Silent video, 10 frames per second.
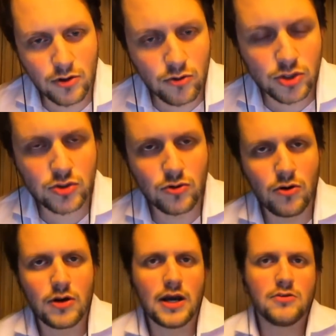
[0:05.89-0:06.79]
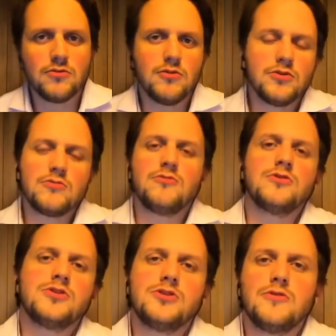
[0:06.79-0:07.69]
que o curso do Ronaldo ou outro
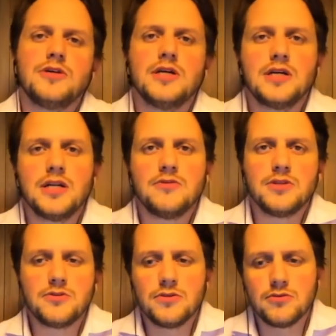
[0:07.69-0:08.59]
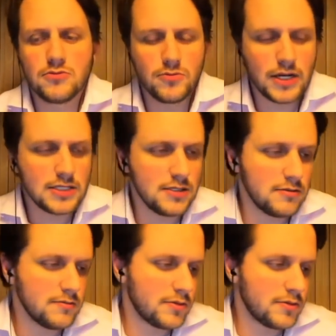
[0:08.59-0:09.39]
curso de qualquer criador de conteúdo do Brasil,